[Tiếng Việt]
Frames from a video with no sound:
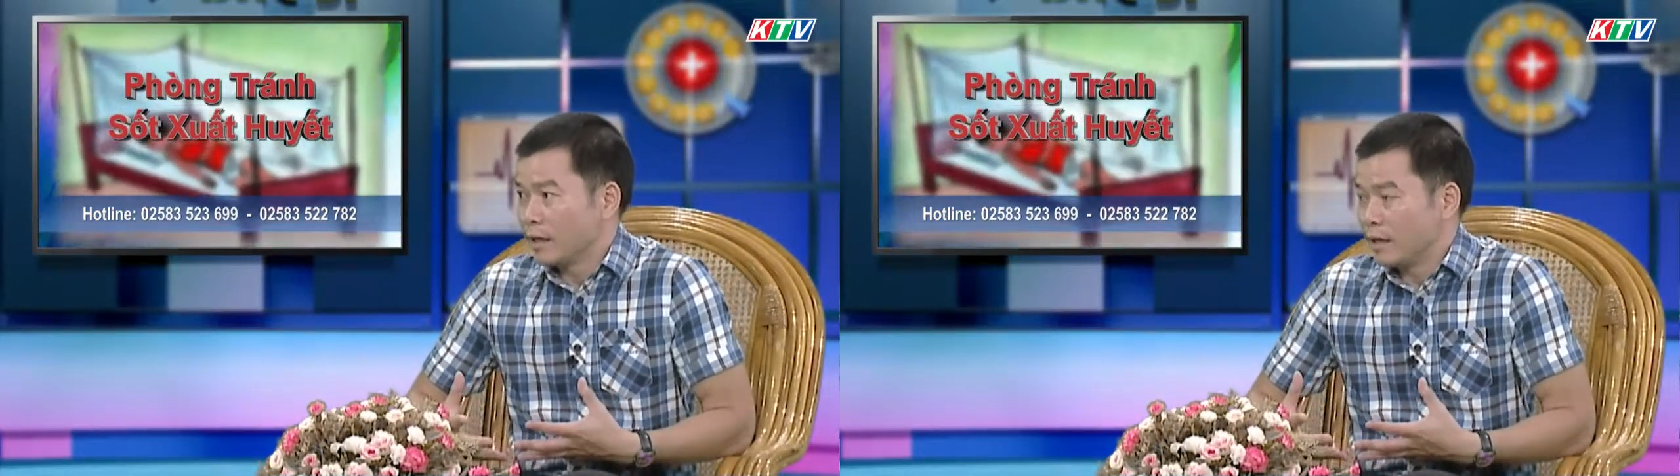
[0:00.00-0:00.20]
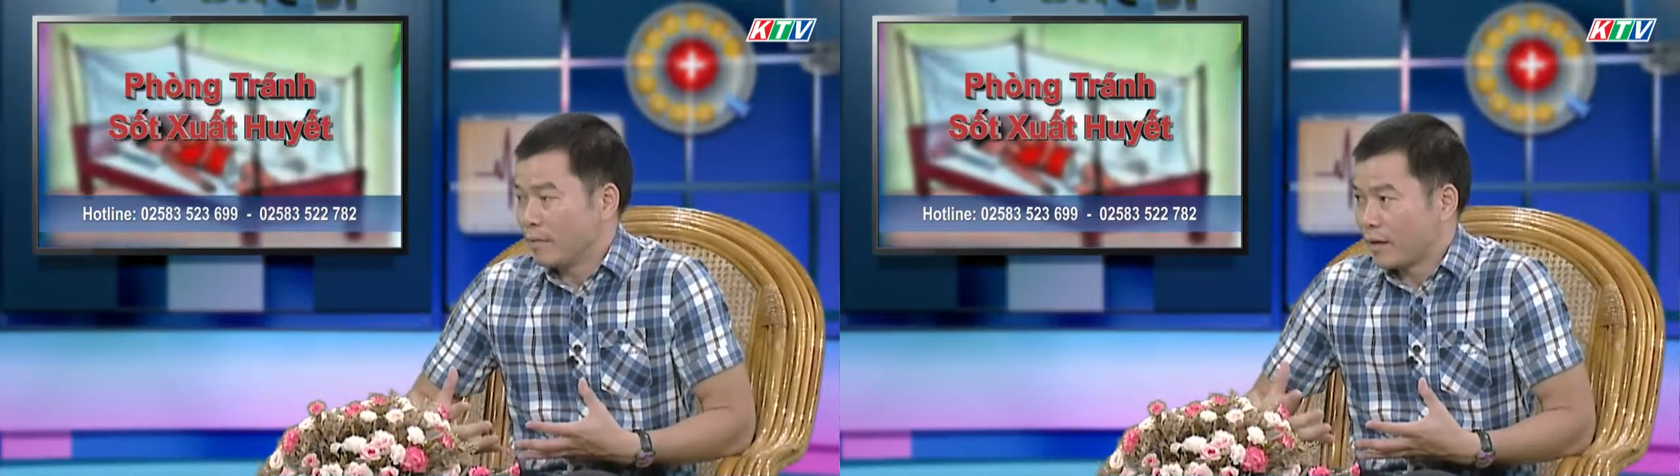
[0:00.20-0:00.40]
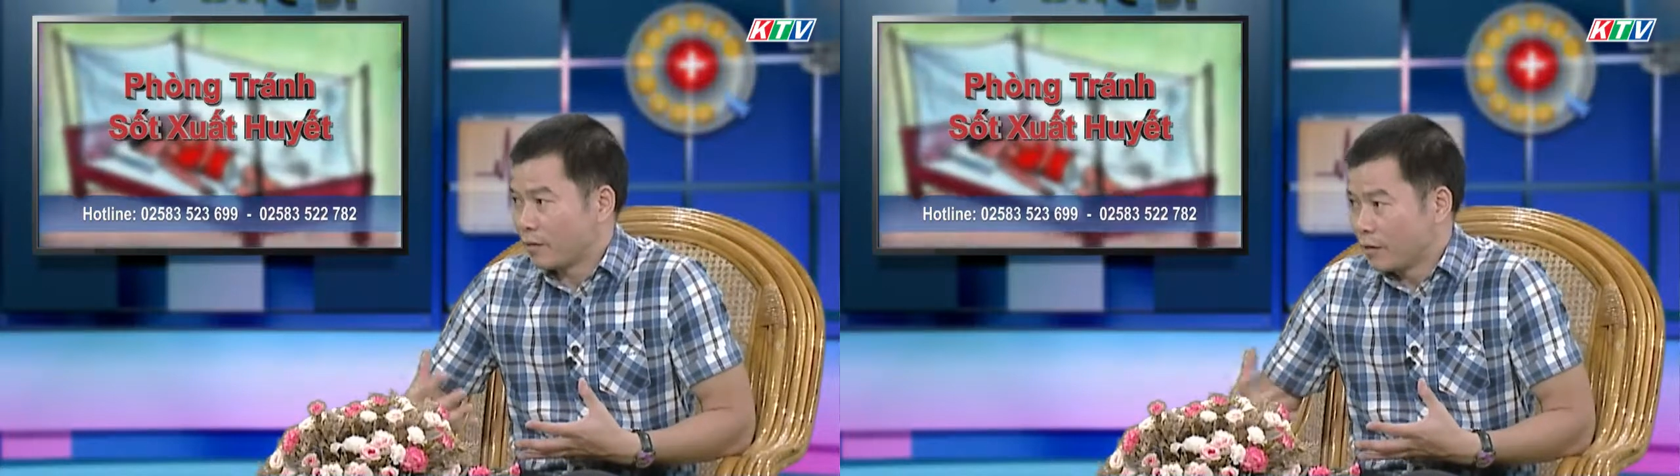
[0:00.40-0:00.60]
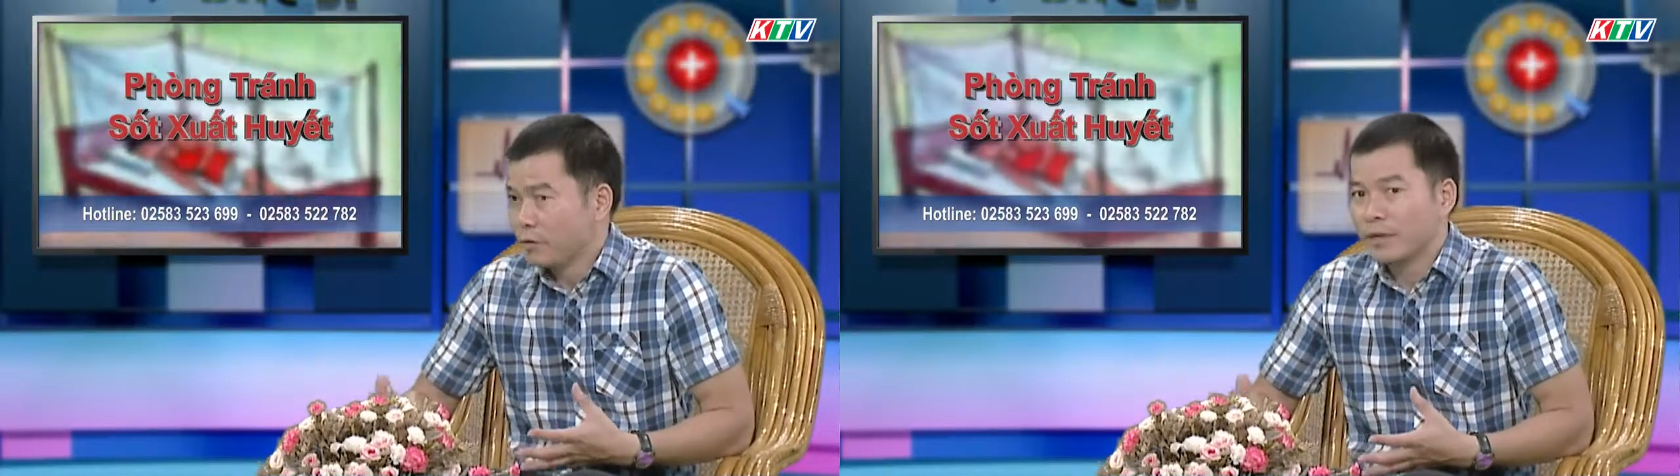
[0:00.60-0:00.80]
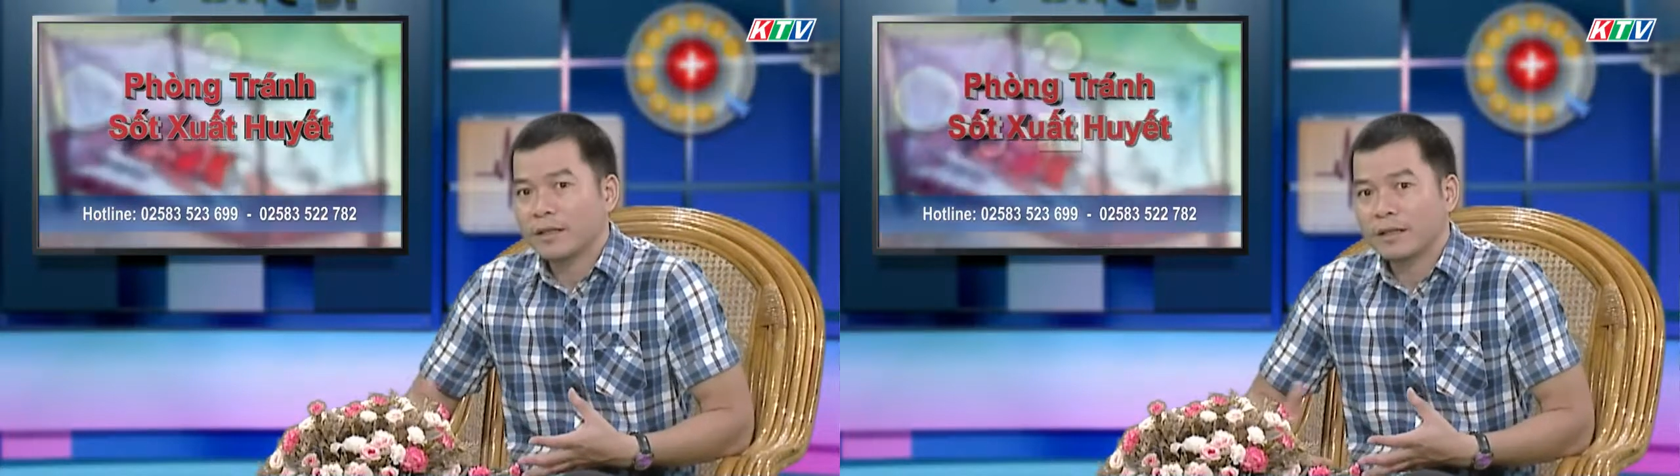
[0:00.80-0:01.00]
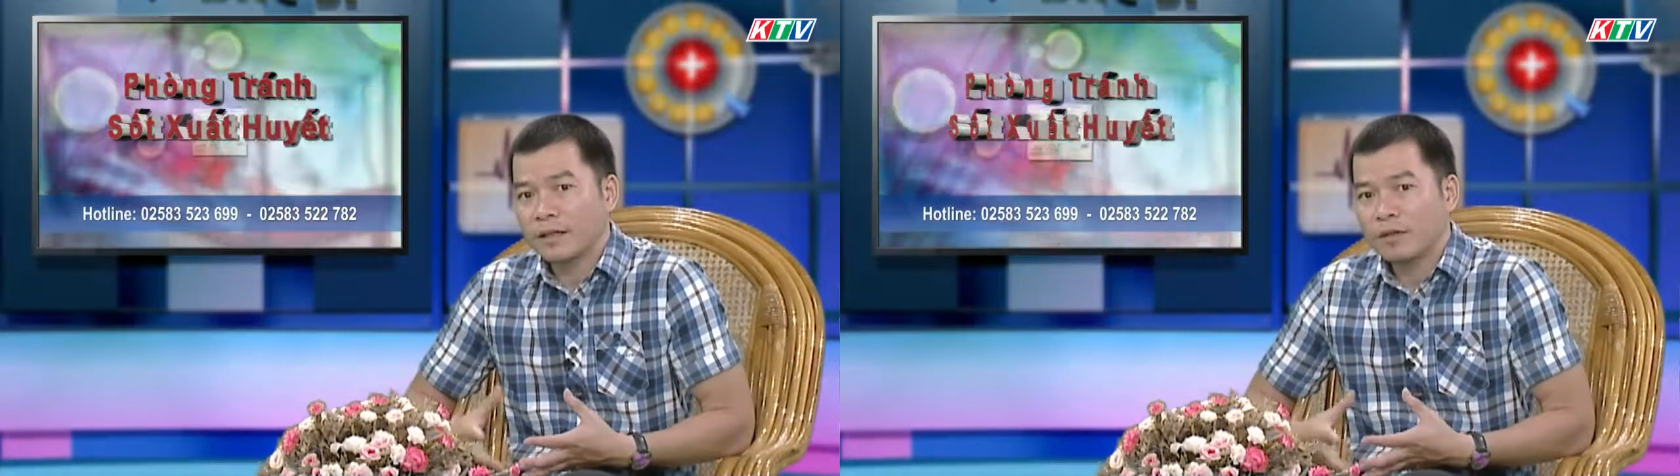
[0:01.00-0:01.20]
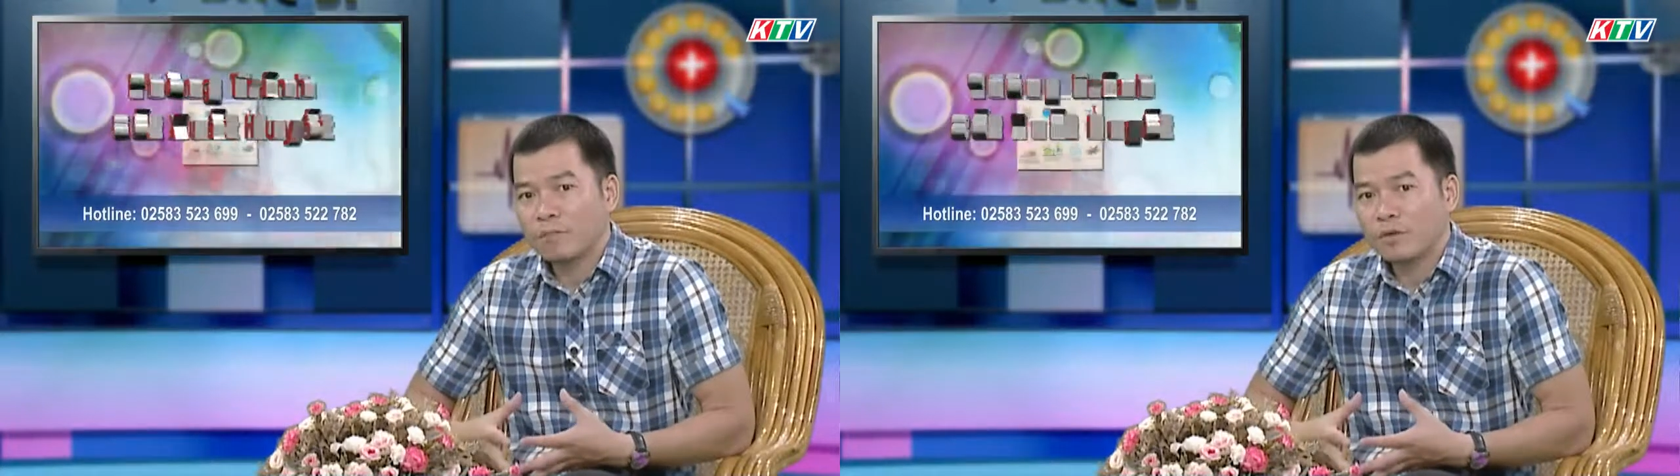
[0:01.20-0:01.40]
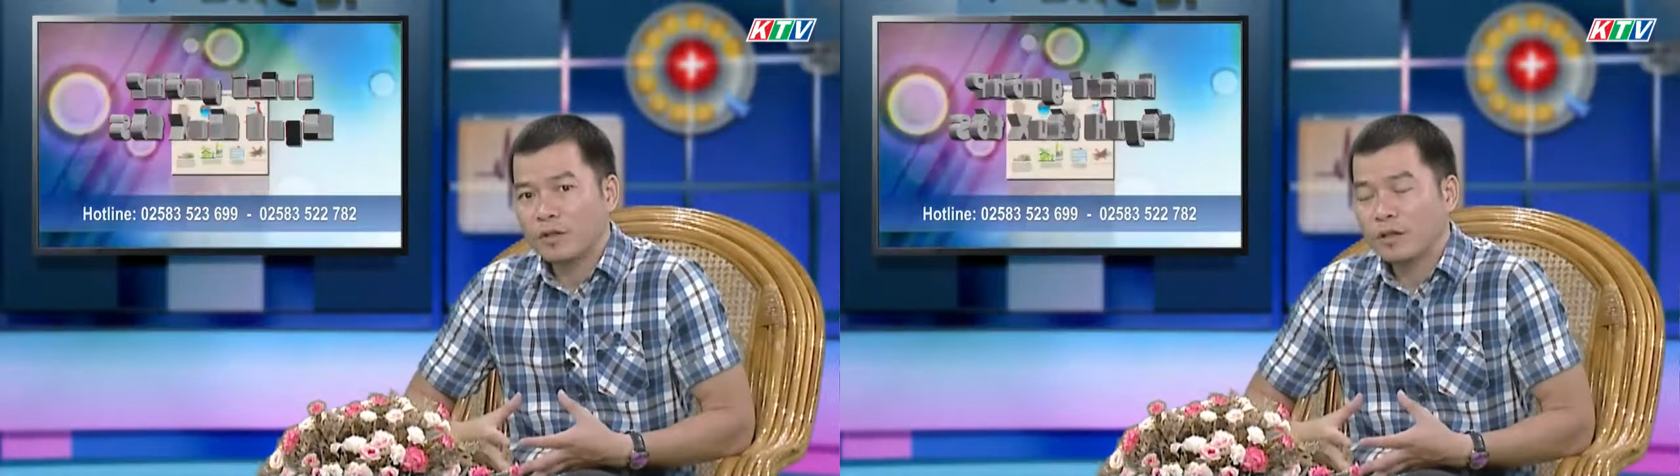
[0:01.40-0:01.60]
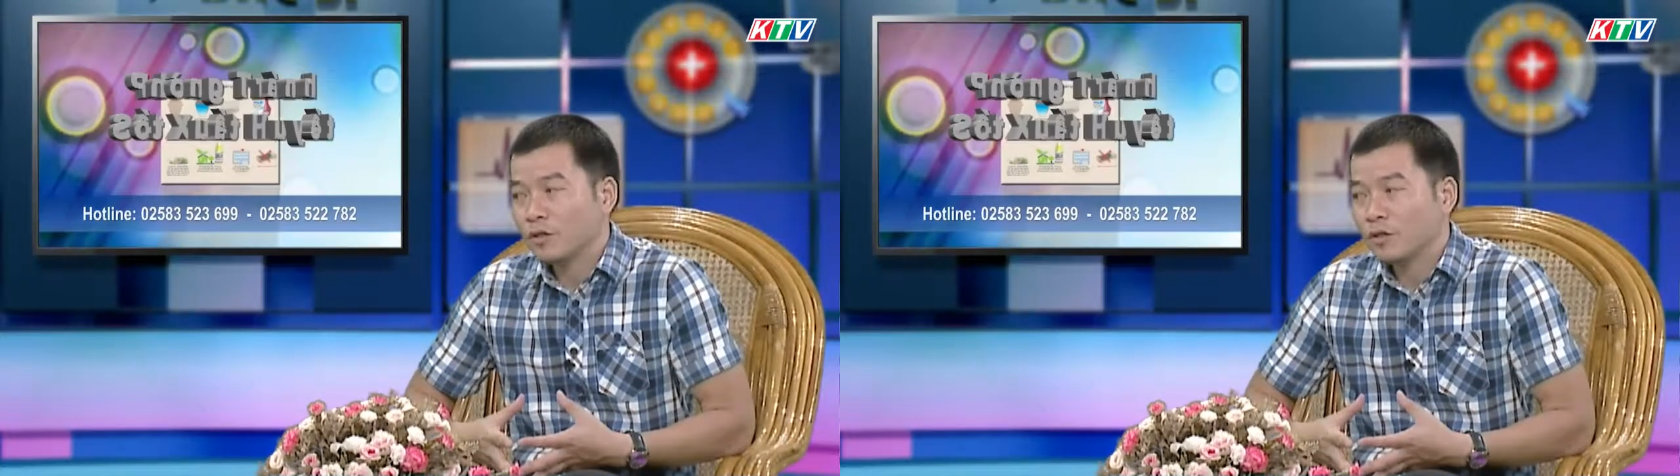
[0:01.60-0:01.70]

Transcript: để mà nó tiêu diệt cái con mũi